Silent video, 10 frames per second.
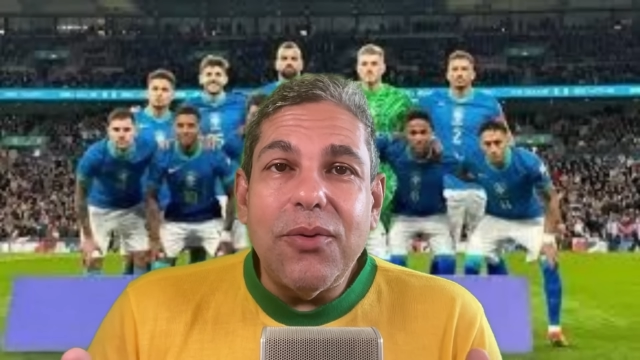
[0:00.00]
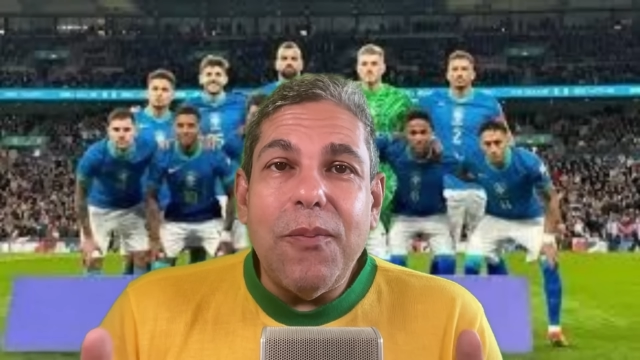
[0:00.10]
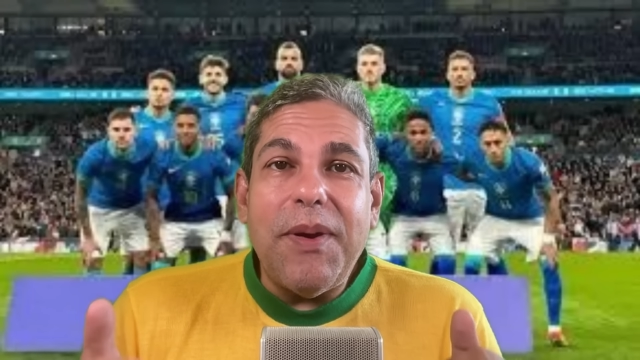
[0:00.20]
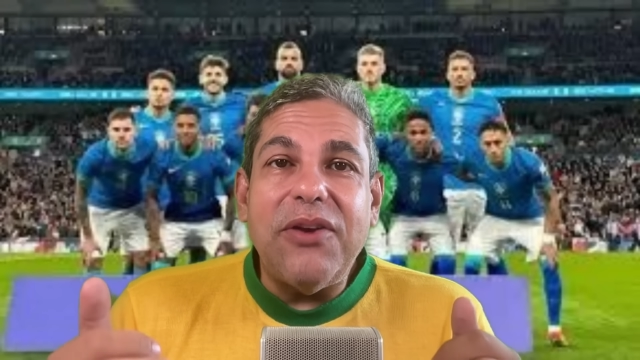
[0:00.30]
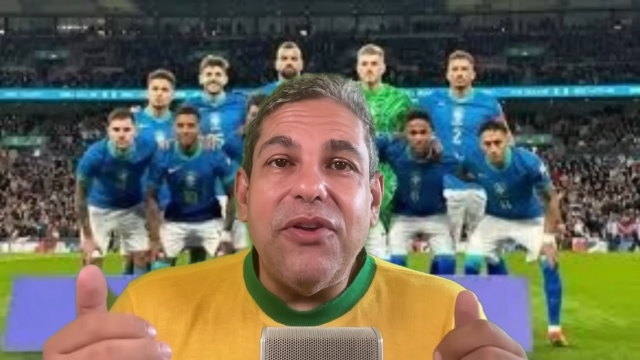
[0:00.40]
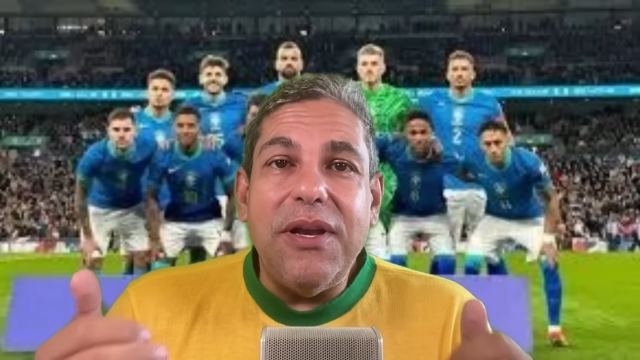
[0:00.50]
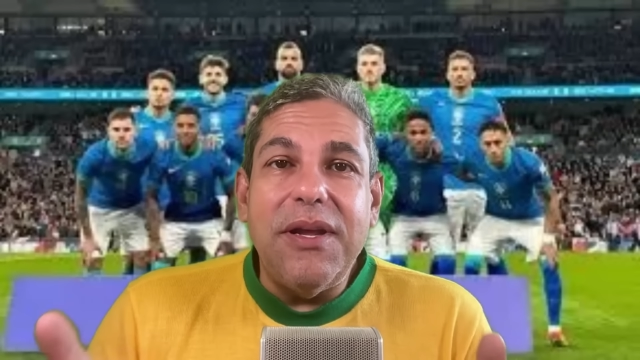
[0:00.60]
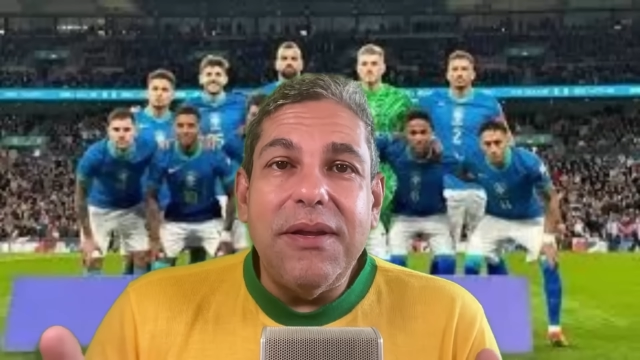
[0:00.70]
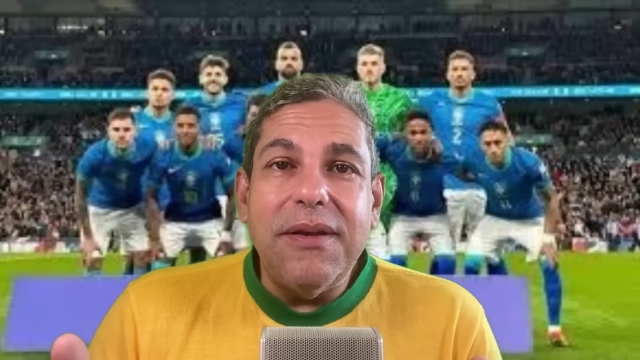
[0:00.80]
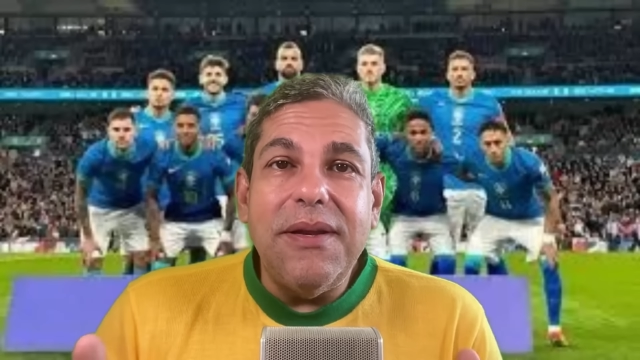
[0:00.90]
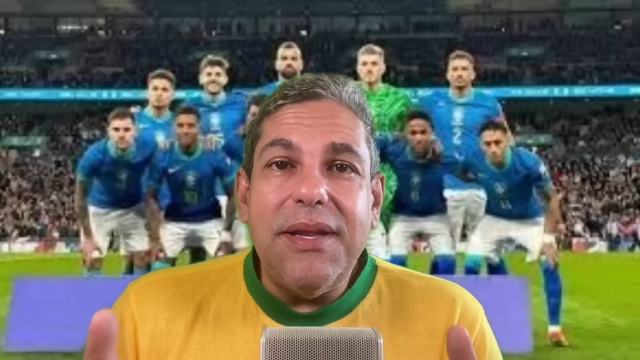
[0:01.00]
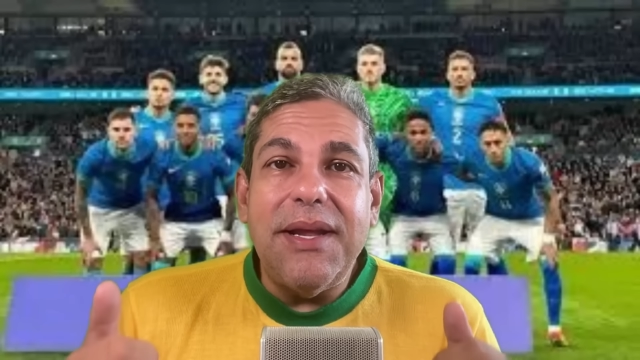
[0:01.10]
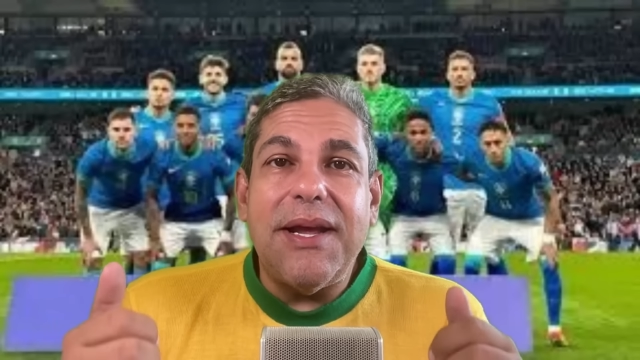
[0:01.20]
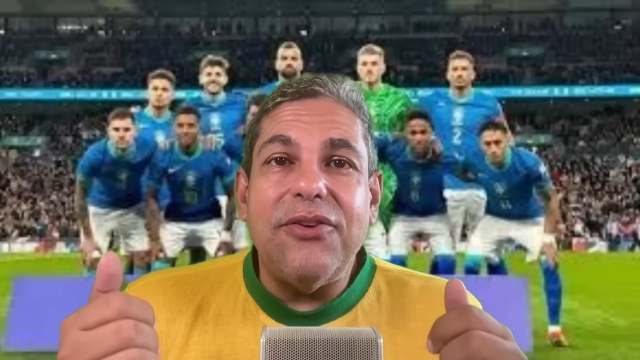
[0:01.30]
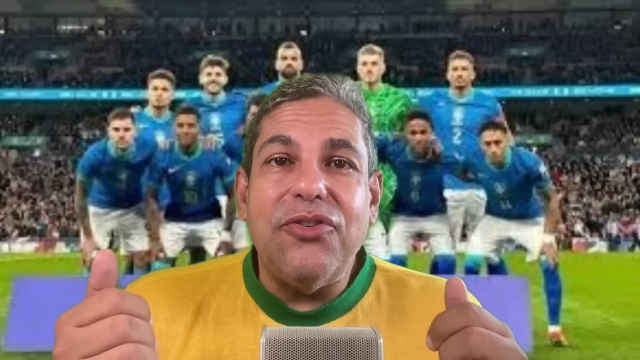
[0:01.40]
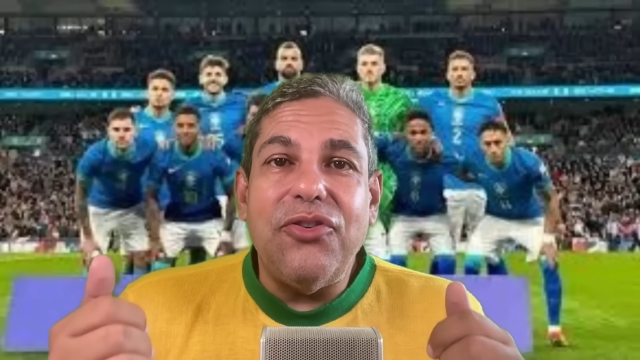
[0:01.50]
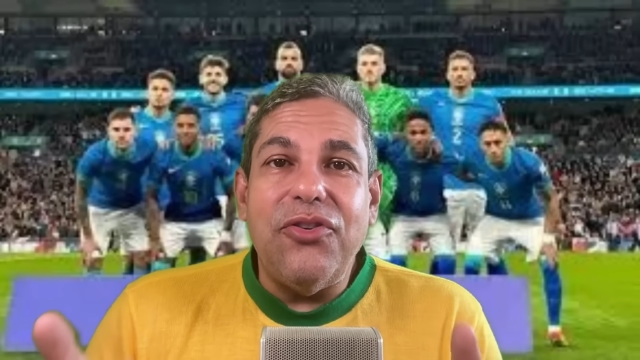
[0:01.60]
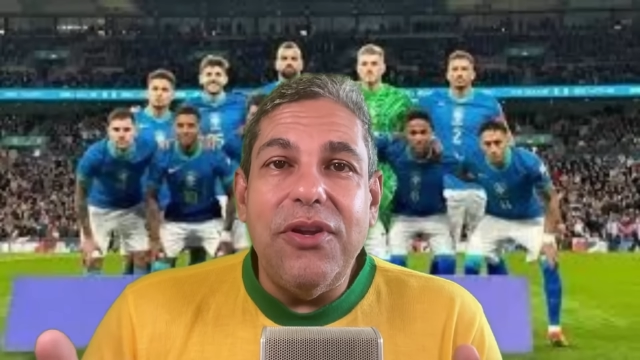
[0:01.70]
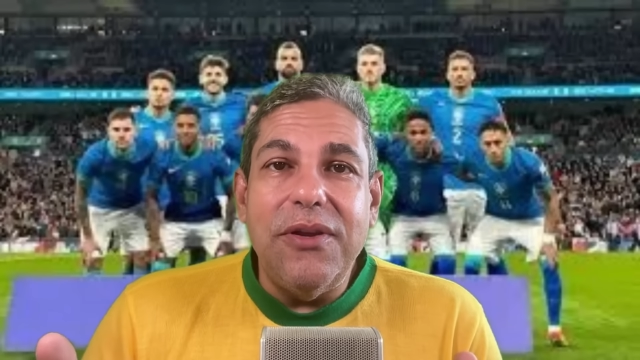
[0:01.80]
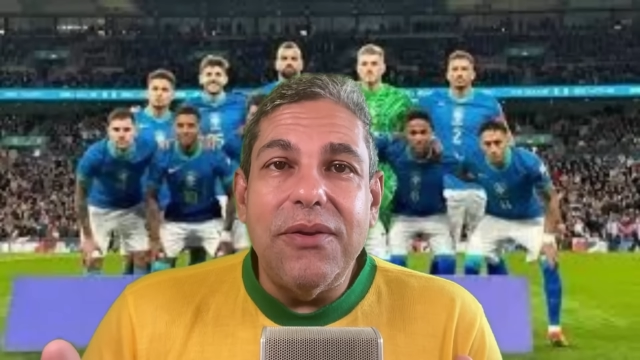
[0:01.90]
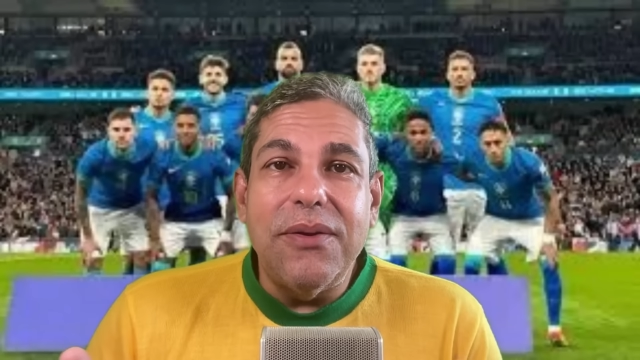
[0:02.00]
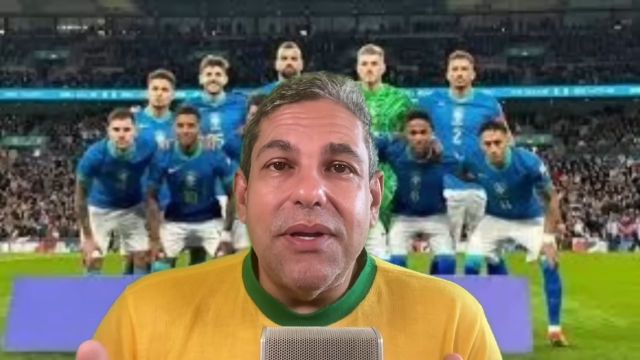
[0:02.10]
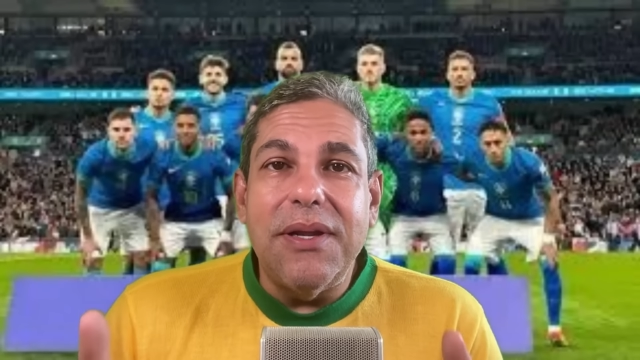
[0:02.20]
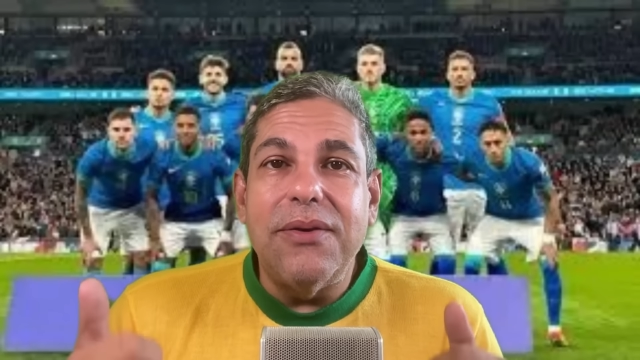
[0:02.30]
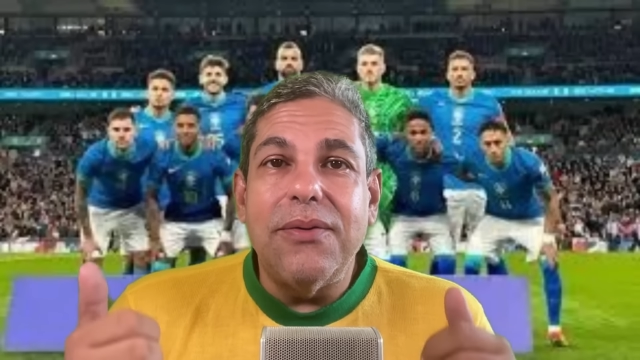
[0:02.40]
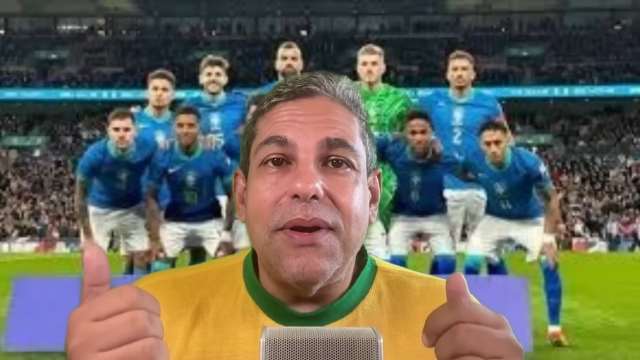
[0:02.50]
compartilhando, interagindo, dando